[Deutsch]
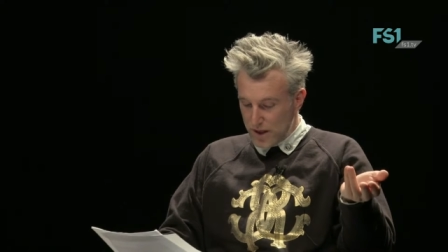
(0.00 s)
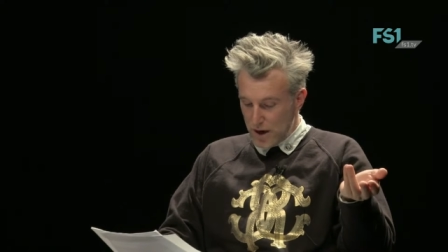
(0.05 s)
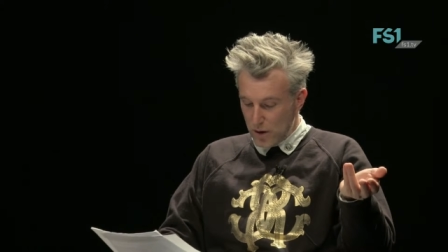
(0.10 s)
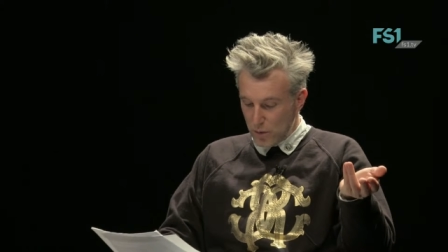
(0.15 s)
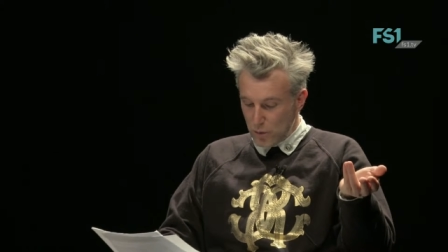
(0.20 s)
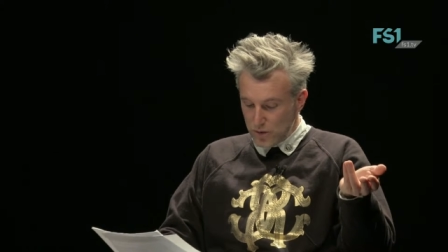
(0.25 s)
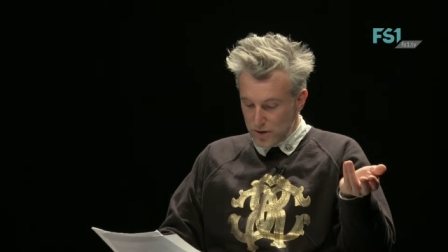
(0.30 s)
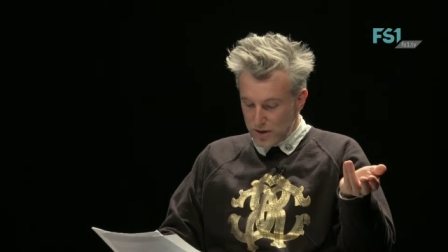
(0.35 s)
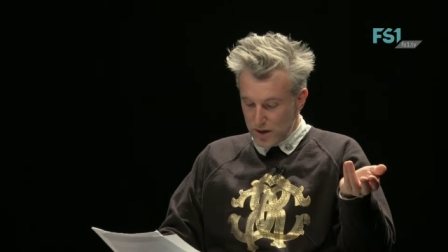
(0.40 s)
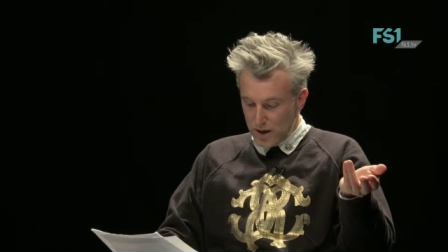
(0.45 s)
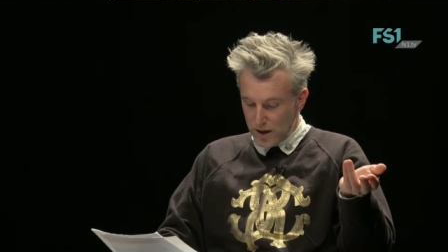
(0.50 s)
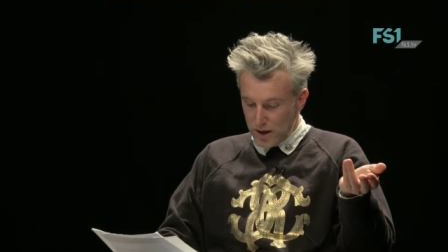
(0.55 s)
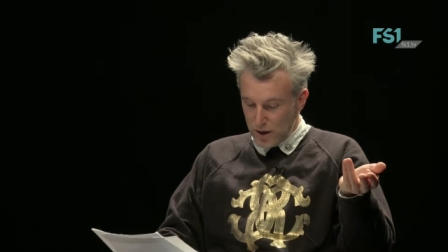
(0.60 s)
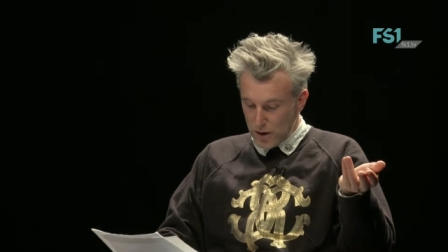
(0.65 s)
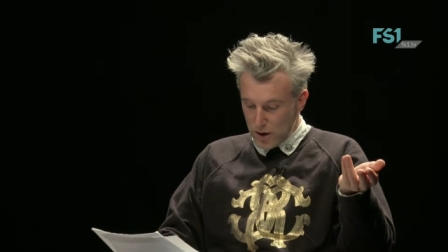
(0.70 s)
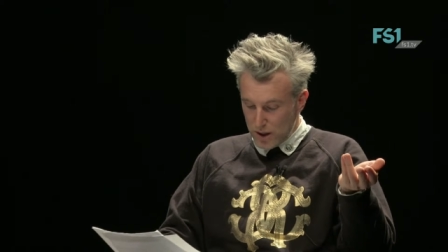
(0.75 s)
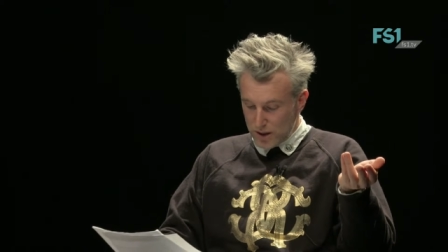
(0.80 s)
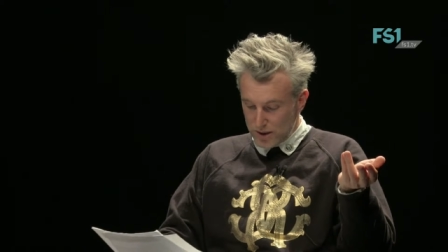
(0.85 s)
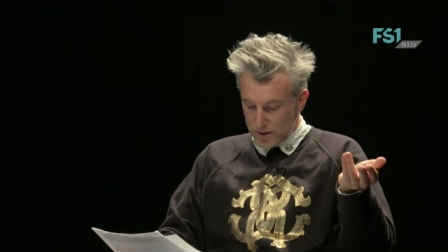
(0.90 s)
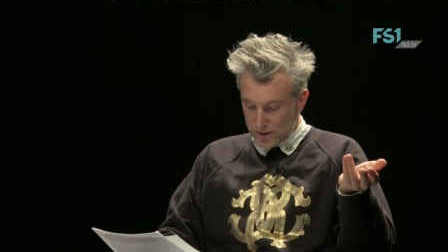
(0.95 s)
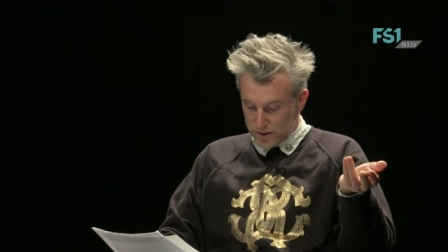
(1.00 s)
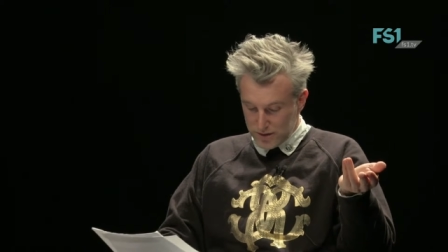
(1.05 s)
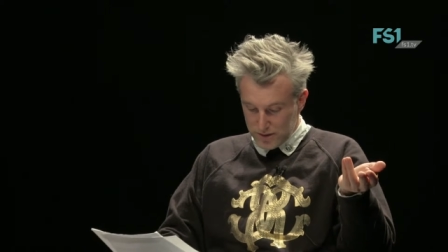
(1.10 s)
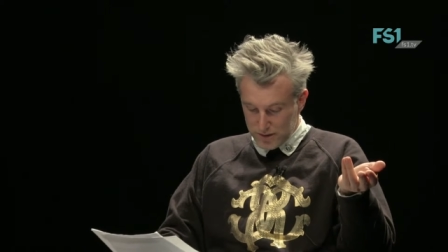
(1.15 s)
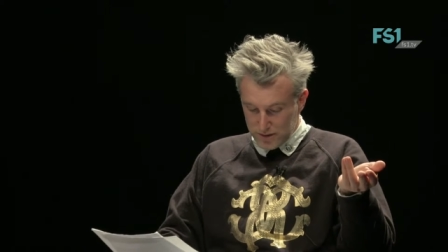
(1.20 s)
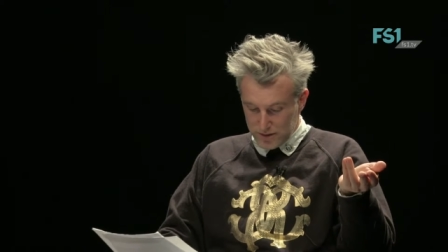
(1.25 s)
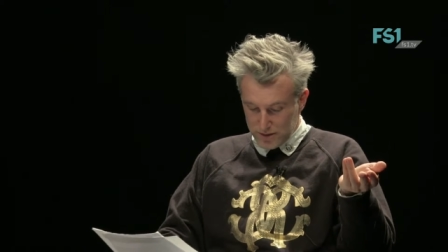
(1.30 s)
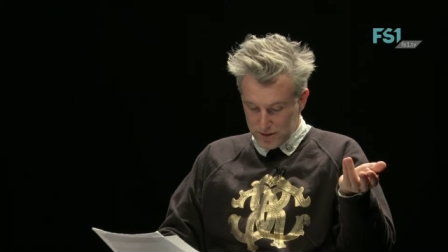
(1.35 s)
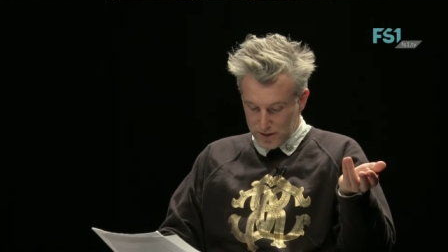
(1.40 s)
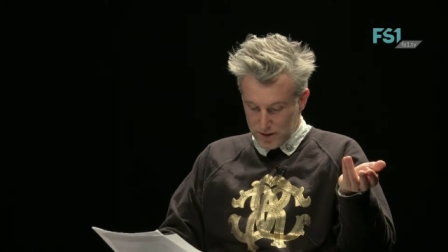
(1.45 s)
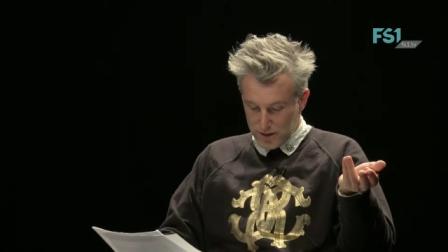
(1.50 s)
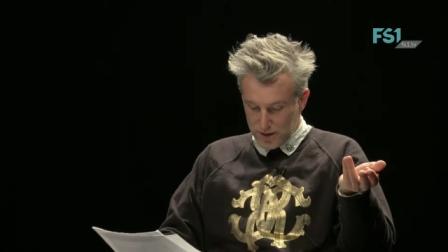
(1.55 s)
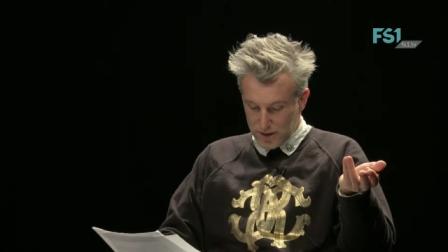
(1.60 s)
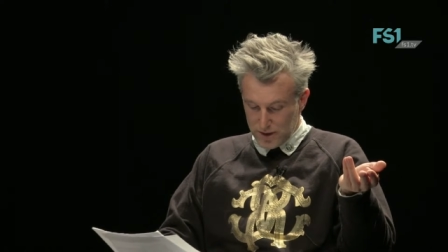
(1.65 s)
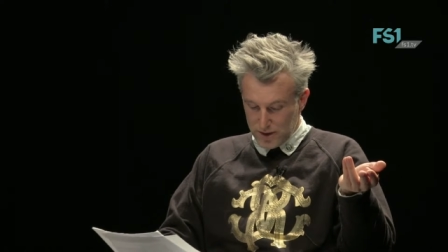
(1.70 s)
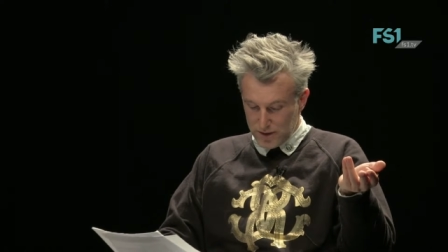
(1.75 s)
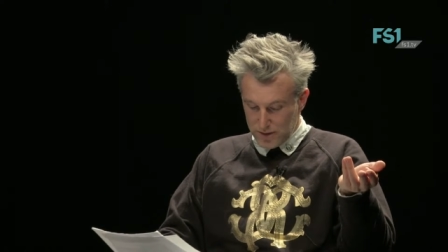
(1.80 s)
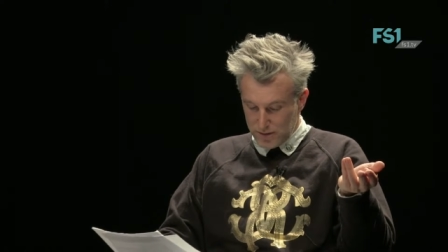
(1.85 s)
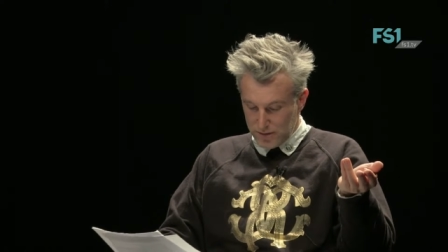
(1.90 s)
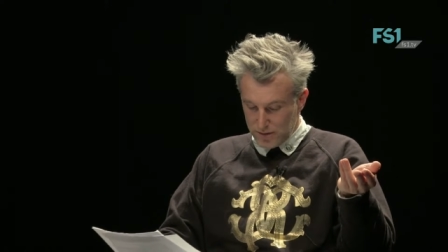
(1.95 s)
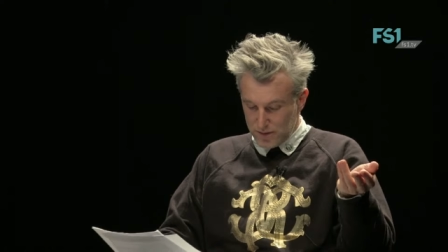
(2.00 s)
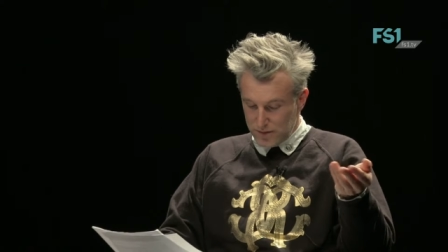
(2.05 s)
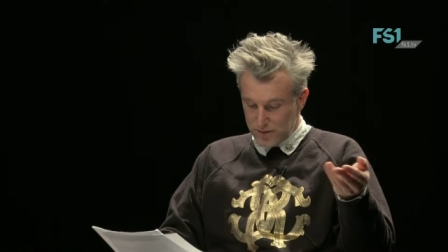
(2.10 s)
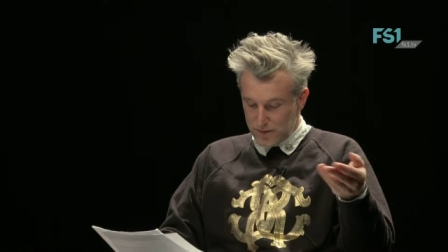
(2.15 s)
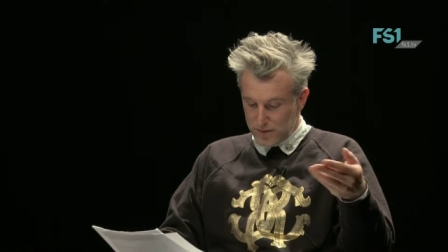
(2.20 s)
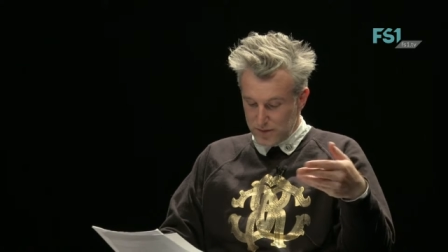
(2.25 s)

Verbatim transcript: der Untergeordneten äh,